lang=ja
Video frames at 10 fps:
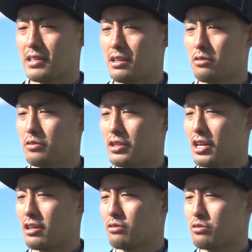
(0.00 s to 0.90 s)
うん、あの
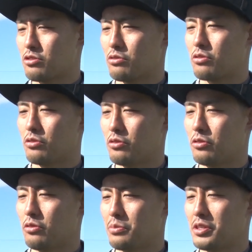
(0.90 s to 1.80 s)
中の状況
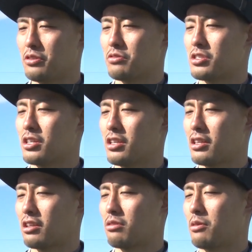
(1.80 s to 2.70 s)
を見るようにしてて例
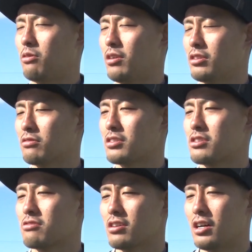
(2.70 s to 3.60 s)
えばフォワードの
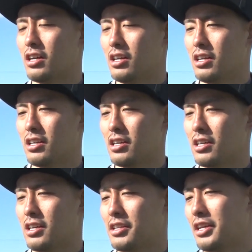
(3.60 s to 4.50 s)
選手が、うん、
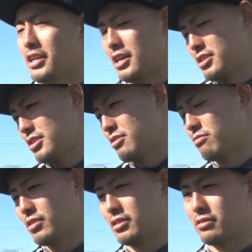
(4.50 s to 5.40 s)
えー、ニアに走り
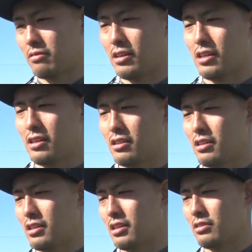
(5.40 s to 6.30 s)
込んでいくとか、う
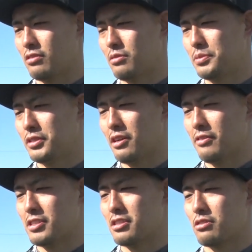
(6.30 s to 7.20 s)
ん、あの
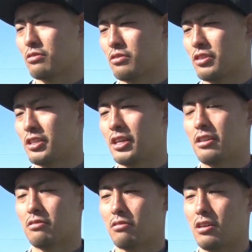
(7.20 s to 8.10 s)
プルアウェイして外に逃げ
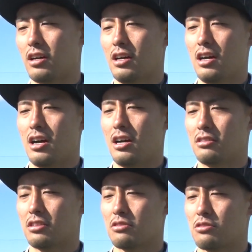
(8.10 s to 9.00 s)
るとか、あ
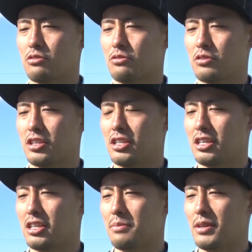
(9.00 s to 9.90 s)
る程度そういうのを
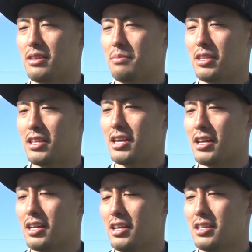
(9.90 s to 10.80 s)
ギリギリまで見
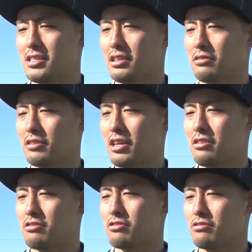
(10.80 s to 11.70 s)
て最後の蹴
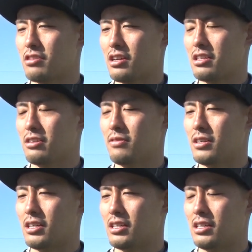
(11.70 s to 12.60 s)
る瞬間に
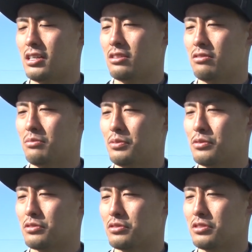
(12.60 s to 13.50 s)
はあの
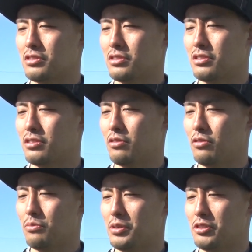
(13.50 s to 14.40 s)
ボール
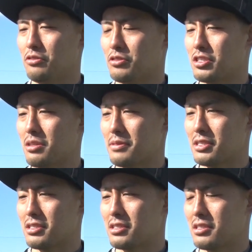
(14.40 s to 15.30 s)
を見るようにしてます。